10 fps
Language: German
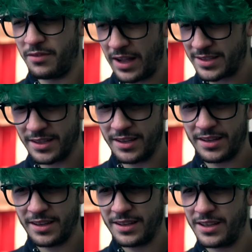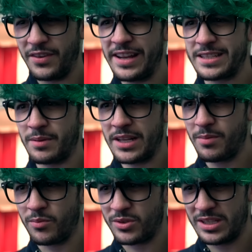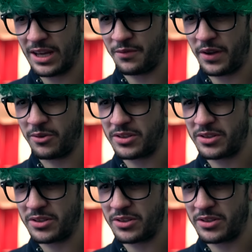Warte, die werden jetzt aber nicht mit Musik anfangen